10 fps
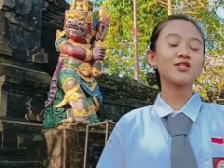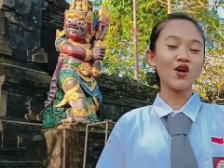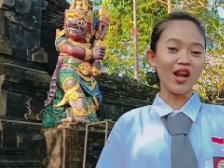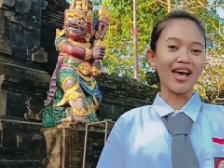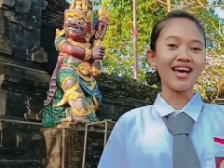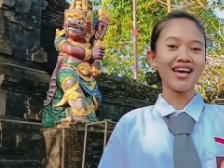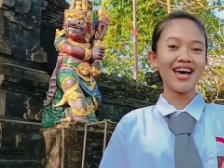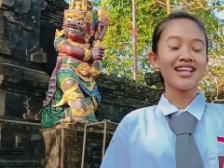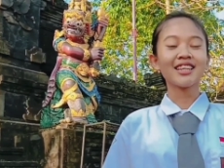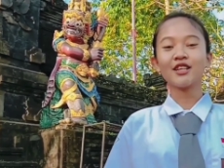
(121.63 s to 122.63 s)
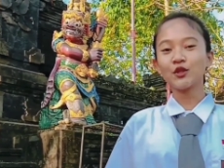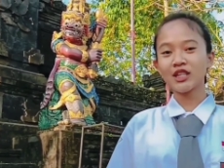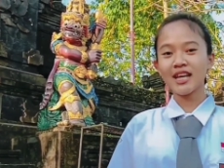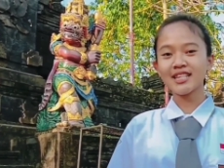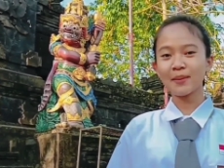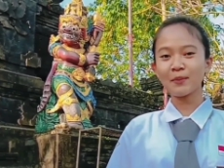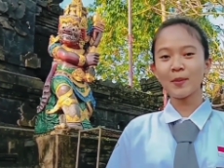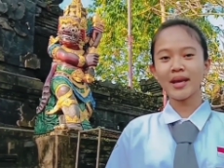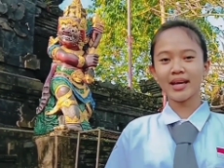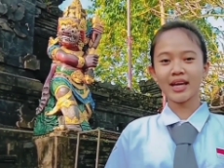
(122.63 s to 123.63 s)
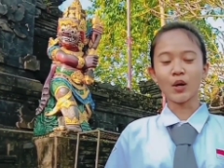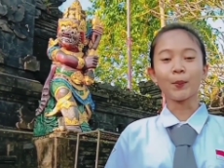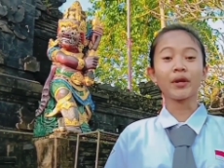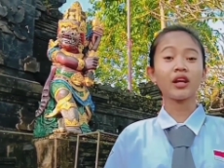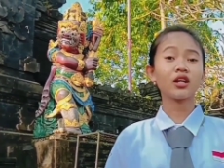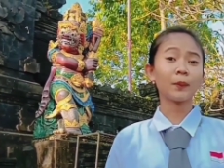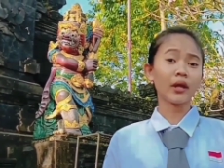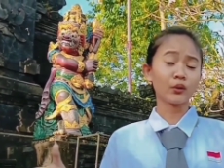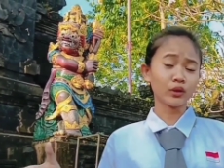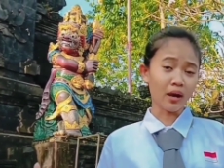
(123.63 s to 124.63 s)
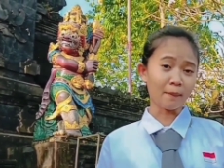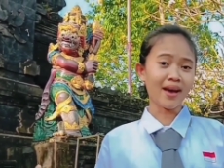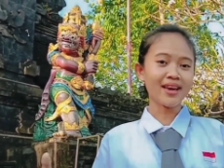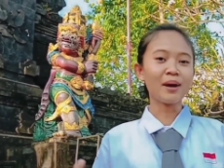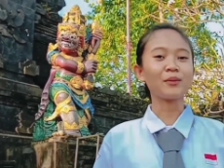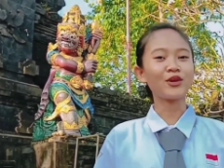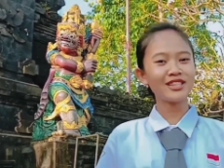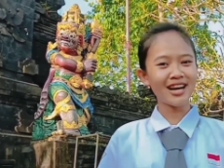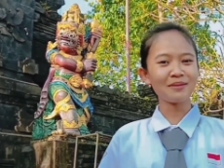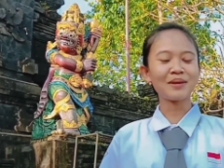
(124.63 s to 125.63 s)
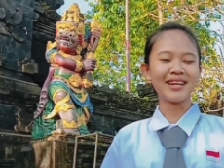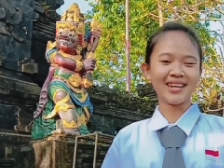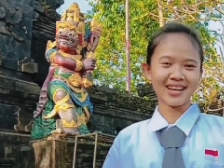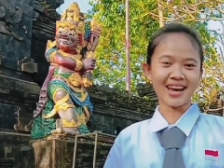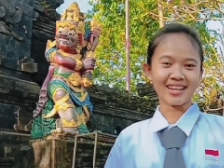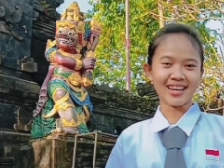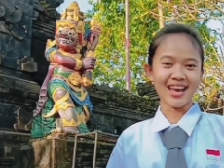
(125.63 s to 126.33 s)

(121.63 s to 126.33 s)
sekolah, tentu saja memiliki komponen-komponen utama yang menunjang pendidikan,